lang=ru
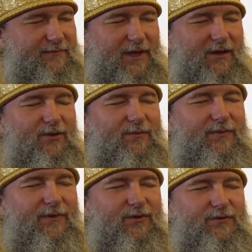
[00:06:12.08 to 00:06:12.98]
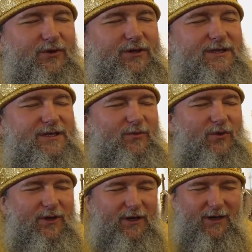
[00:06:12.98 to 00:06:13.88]
оно, вот все это
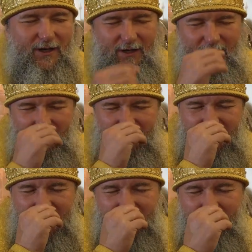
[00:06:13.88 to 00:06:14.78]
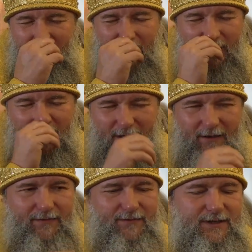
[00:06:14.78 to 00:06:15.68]
земное, все эти
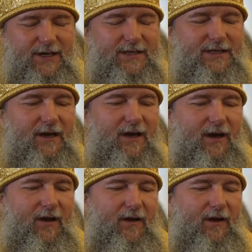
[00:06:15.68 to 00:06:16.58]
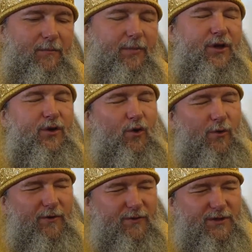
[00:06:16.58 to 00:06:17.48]
балы, все эти э, а,
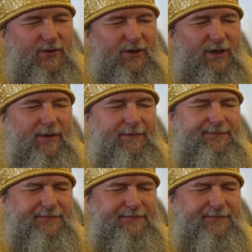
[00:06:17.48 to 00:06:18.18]
приемы высокие,